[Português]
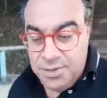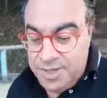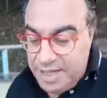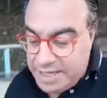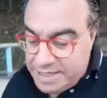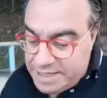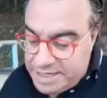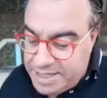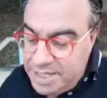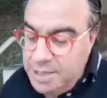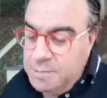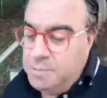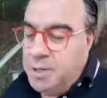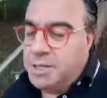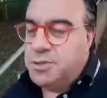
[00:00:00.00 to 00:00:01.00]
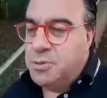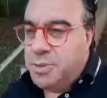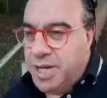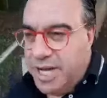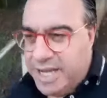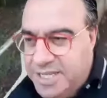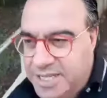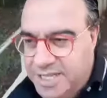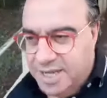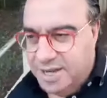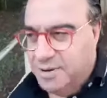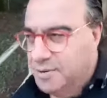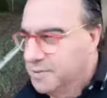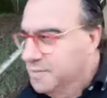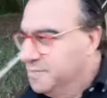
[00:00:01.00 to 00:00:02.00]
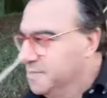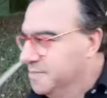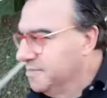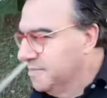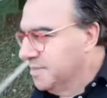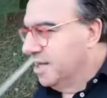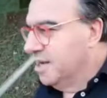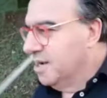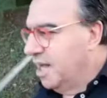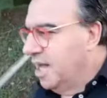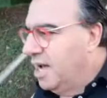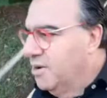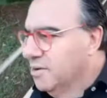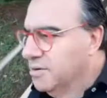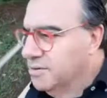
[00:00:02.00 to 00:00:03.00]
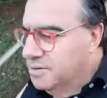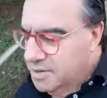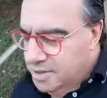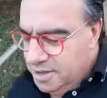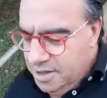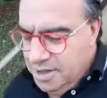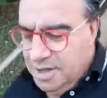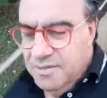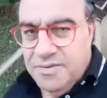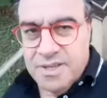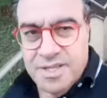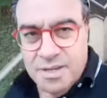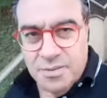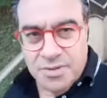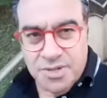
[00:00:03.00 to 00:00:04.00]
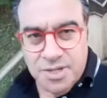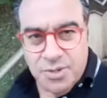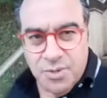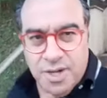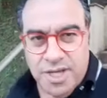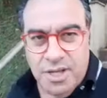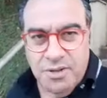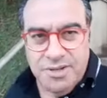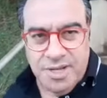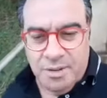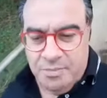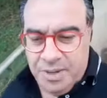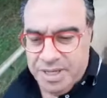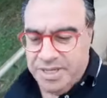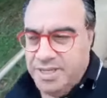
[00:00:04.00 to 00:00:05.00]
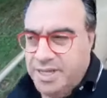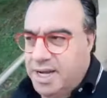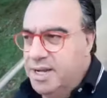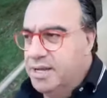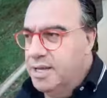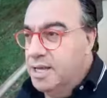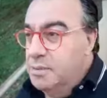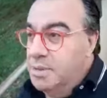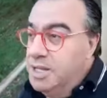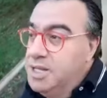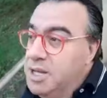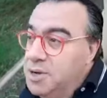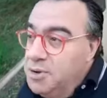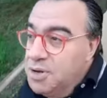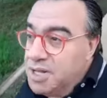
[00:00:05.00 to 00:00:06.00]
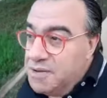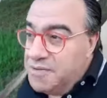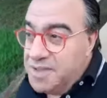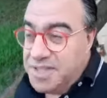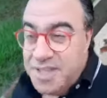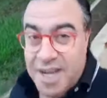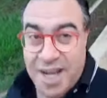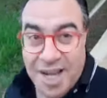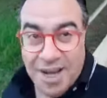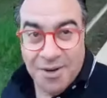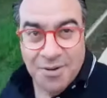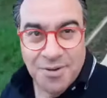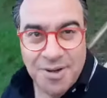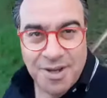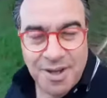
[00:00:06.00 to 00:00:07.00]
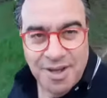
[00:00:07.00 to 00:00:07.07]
do que a simples obrigação. Claro, fazemos isso ou aquilo sem pensar em emitir nota fiscal,